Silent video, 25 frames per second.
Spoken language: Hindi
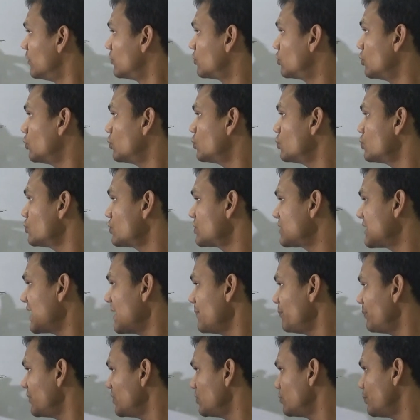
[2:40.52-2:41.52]
तो उस
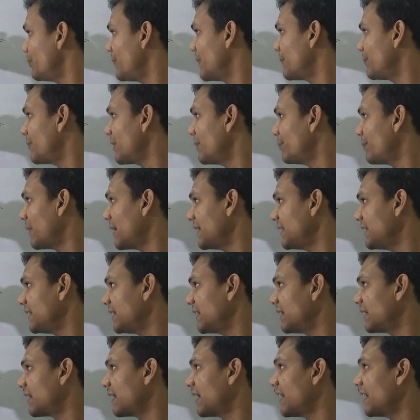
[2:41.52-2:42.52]
टाइम पे जो वेपर
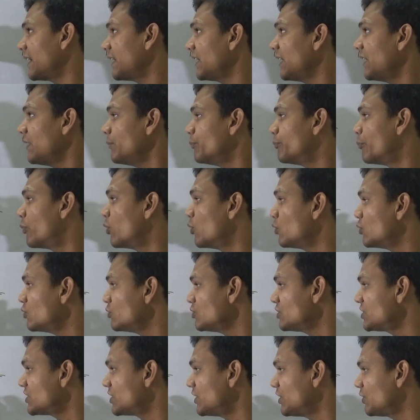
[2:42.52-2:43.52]
पार्टिकल रहेंगे वो
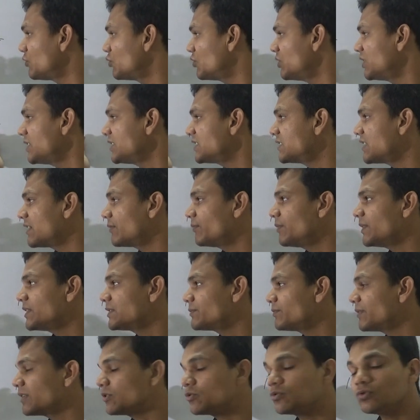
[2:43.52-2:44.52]
इस लिक्विड की
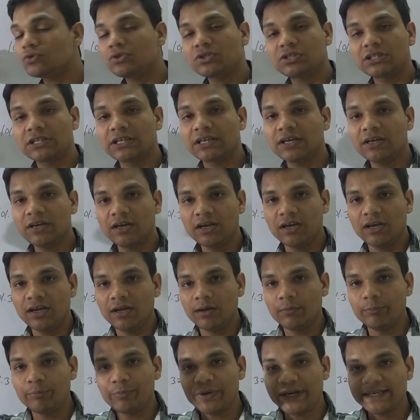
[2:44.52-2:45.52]
सरफेस पर कुछ
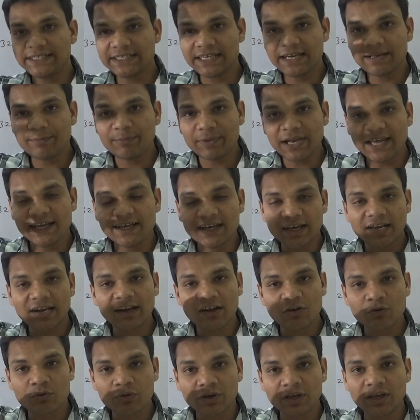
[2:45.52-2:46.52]
प्रेशर अप्लाई कर
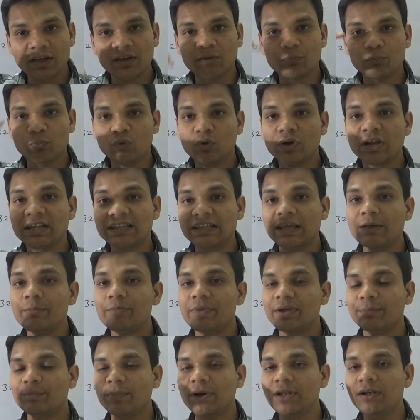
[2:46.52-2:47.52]
रहे होंगे वो रहता है
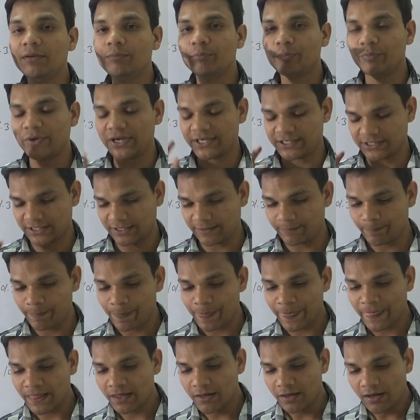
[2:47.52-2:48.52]
वेपर प्रेशर
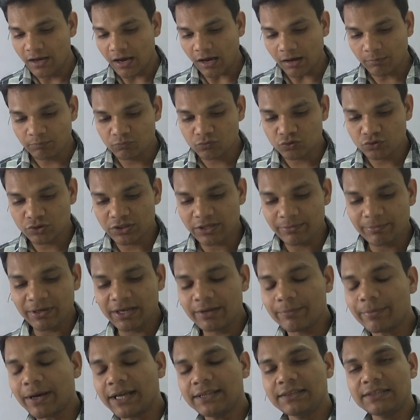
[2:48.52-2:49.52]
अब दूसरी
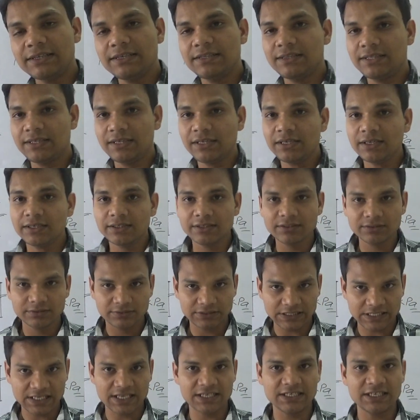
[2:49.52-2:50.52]
मैंने बात की थी
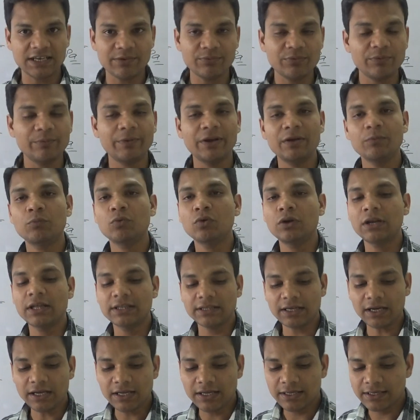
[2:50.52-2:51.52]
जैसा कि अभी मैंने बोला
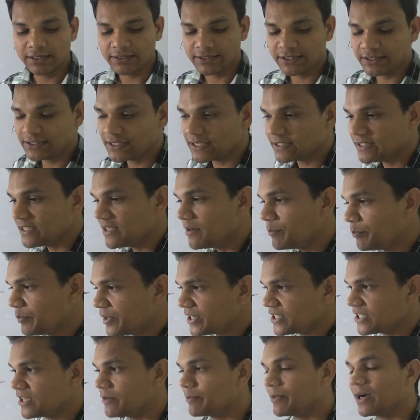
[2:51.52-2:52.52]
था कि जैसे हम
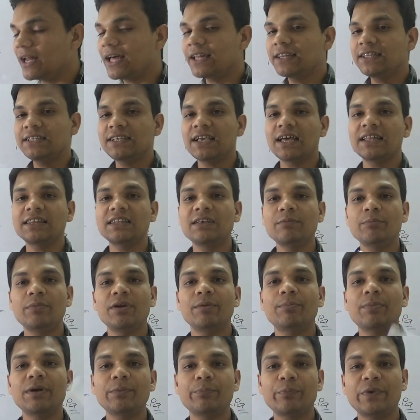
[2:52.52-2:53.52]
प्रेशर बढ़ाते जाते हैं
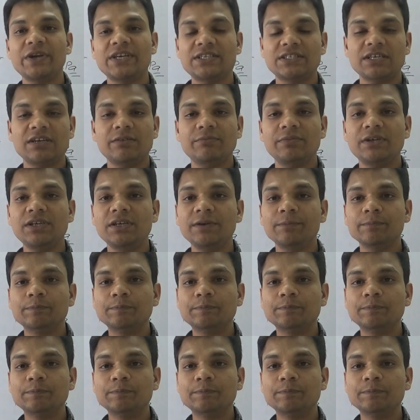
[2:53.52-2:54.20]
वेपर प्रेशर भी